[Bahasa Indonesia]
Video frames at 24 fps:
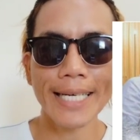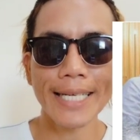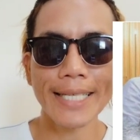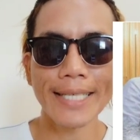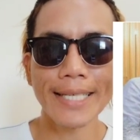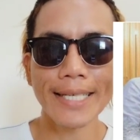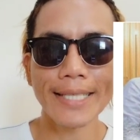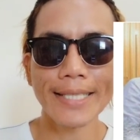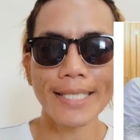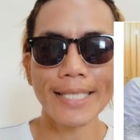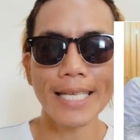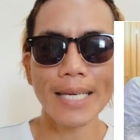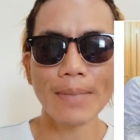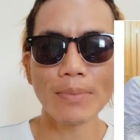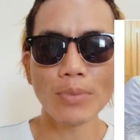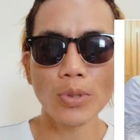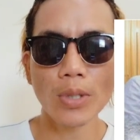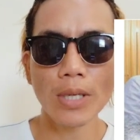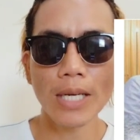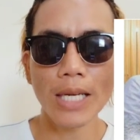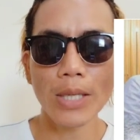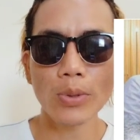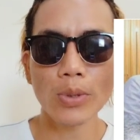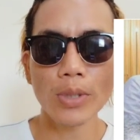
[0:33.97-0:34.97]
yang
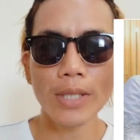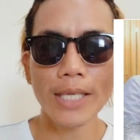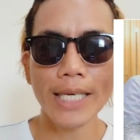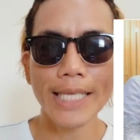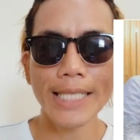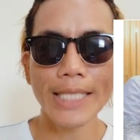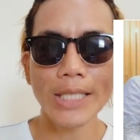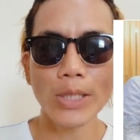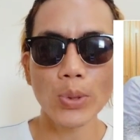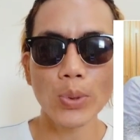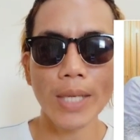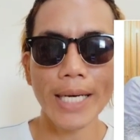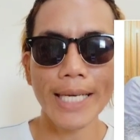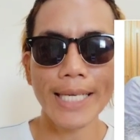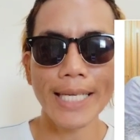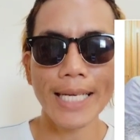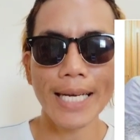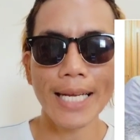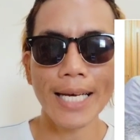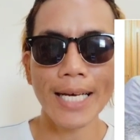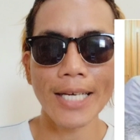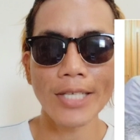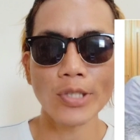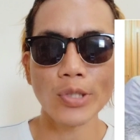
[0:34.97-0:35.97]
Samsul lakukan itu
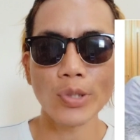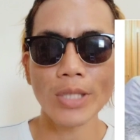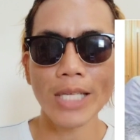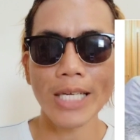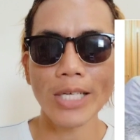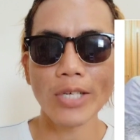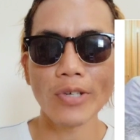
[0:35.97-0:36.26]
adalah hasutan